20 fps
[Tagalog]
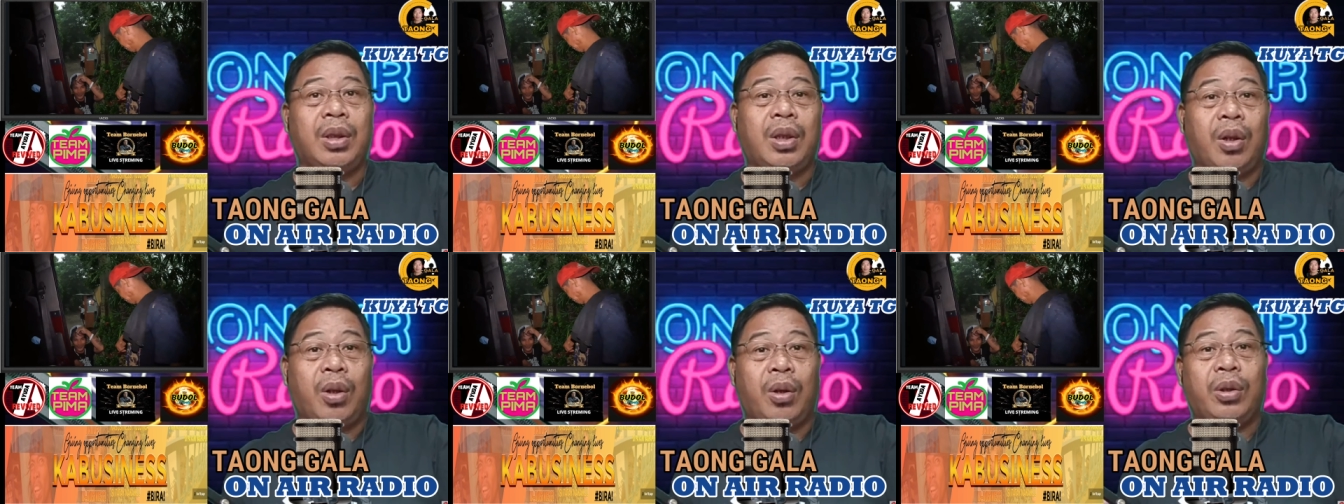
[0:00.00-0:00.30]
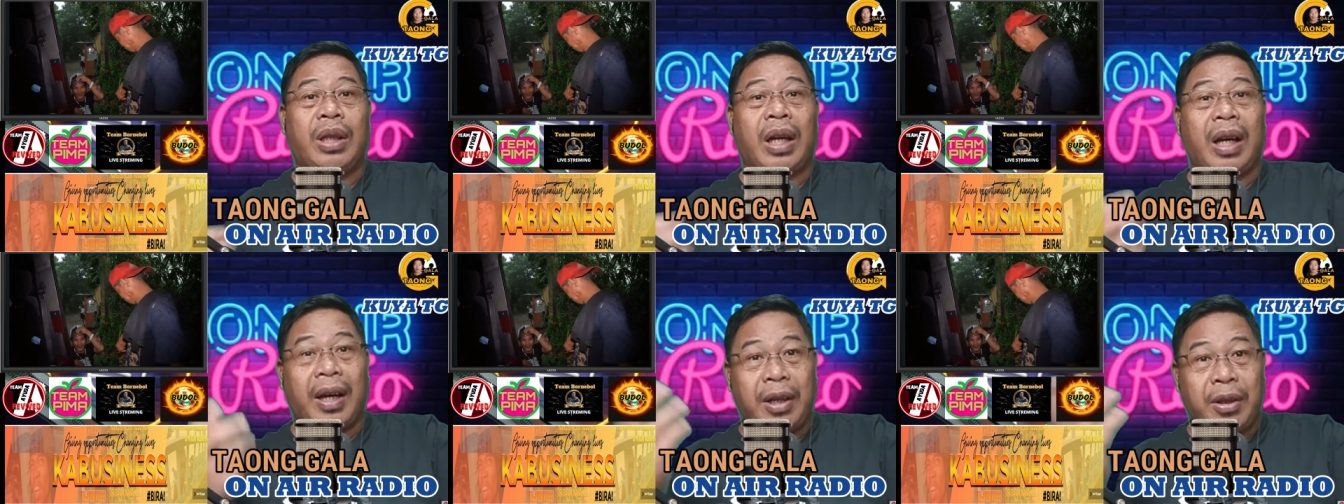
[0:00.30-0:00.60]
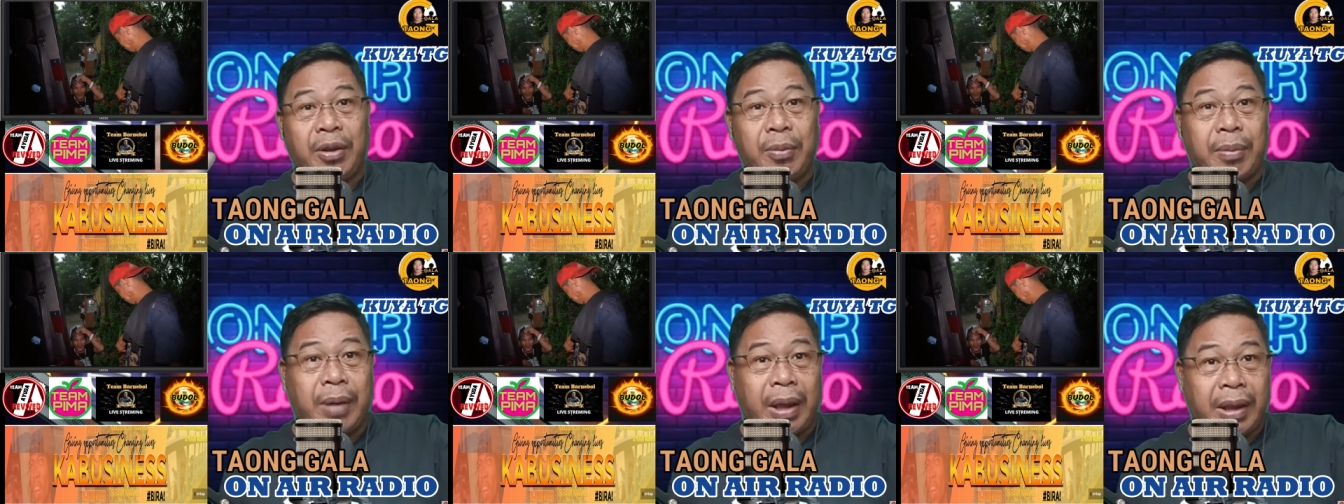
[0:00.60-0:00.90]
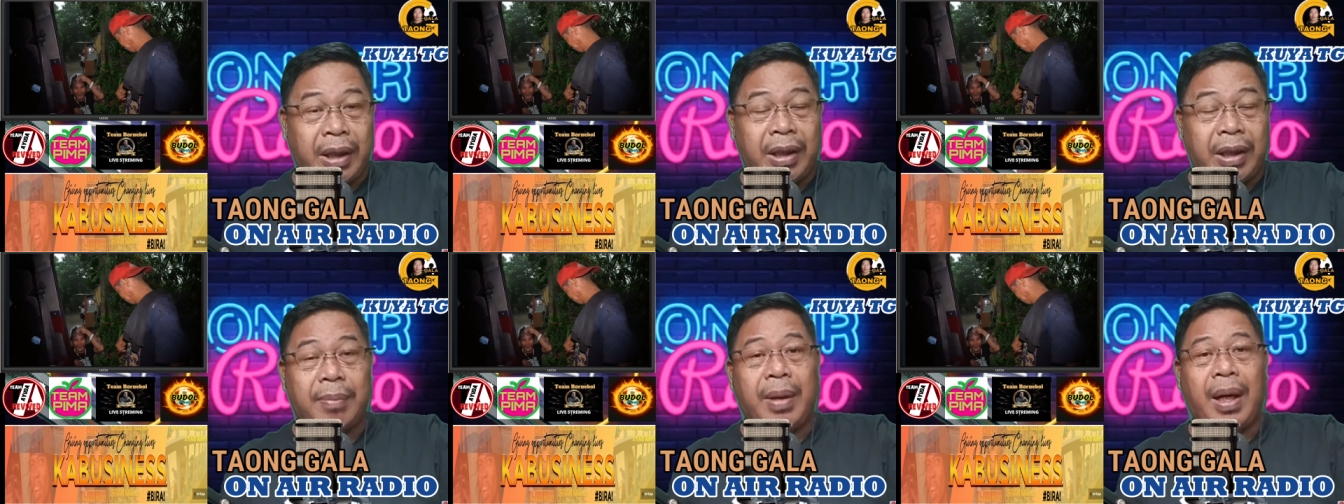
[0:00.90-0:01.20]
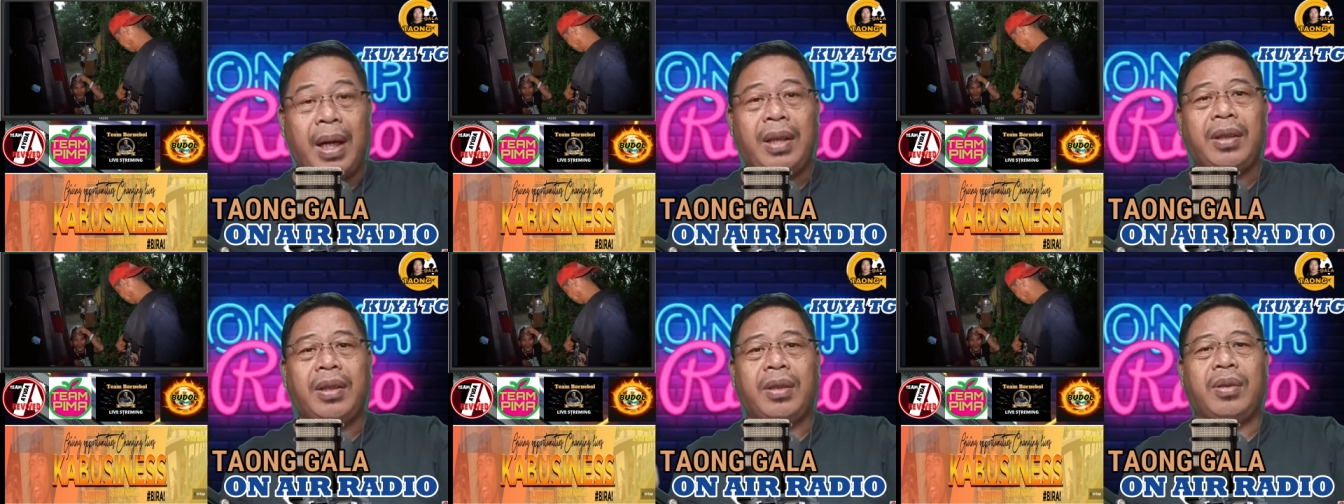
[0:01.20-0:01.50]
Oh. O, nakainom ka na
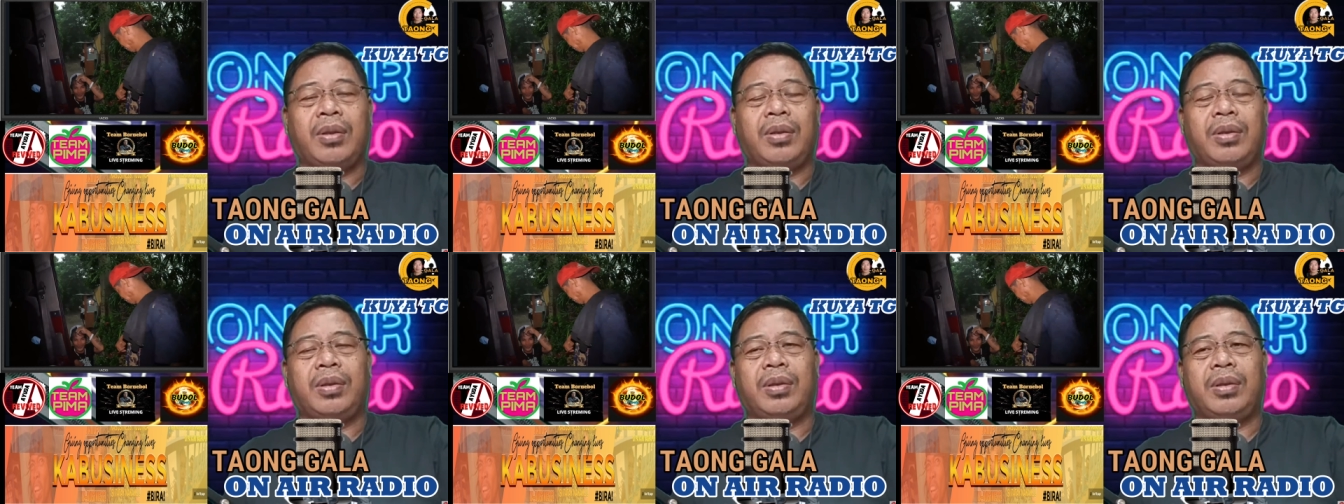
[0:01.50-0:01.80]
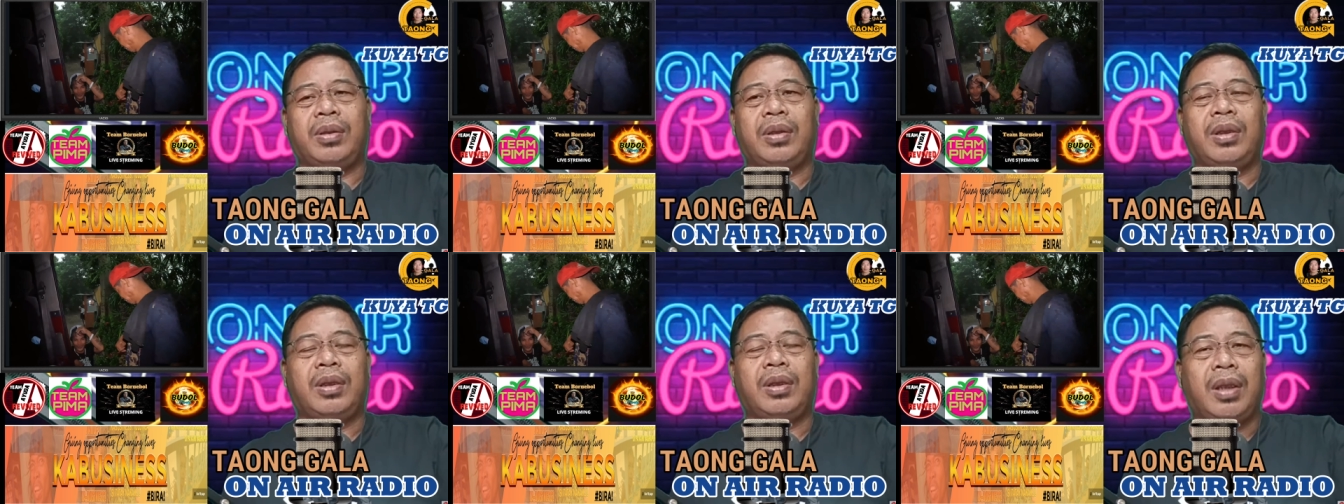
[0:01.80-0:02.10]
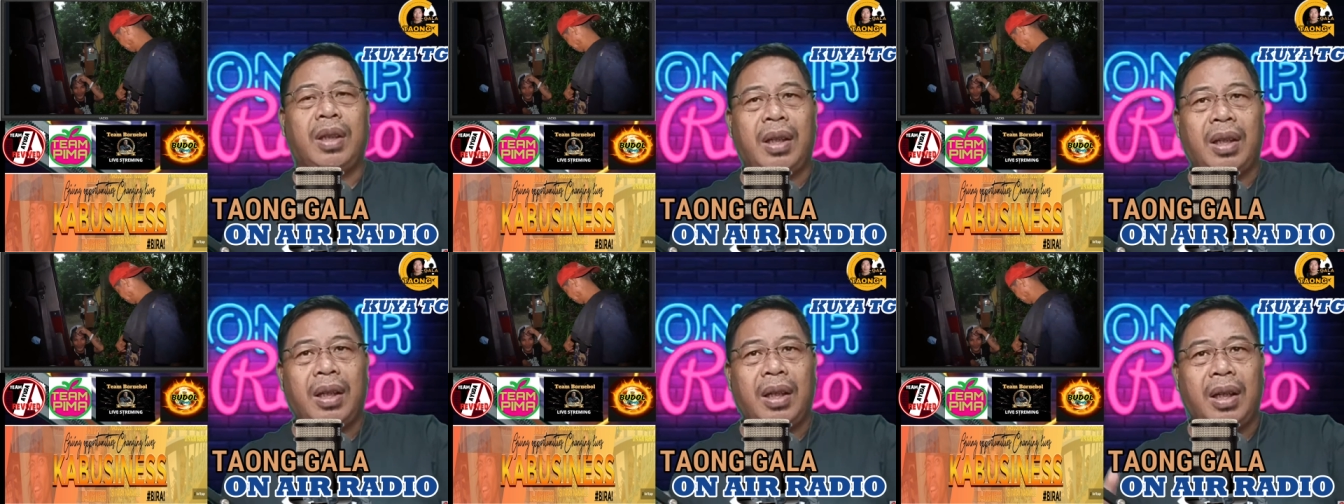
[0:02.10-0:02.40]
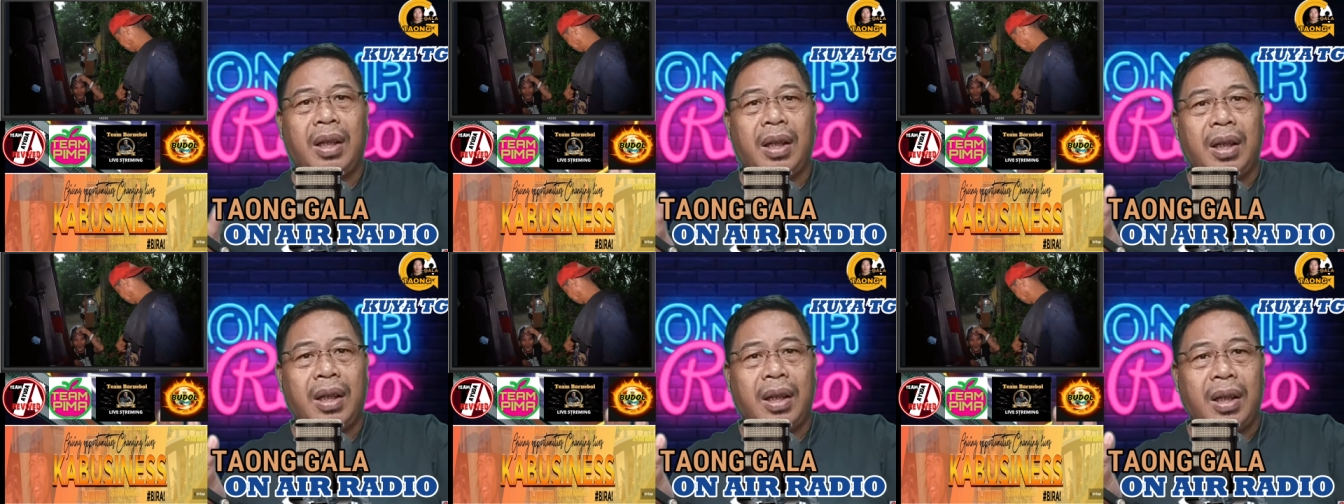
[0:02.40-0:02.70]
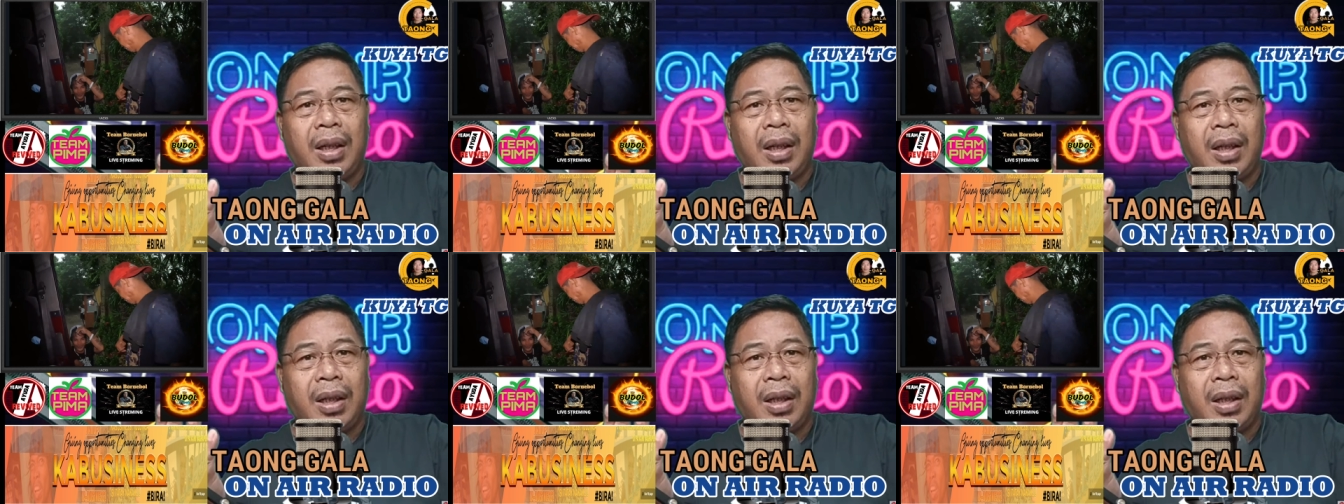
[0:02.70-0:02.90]
naman. O, uh, ah,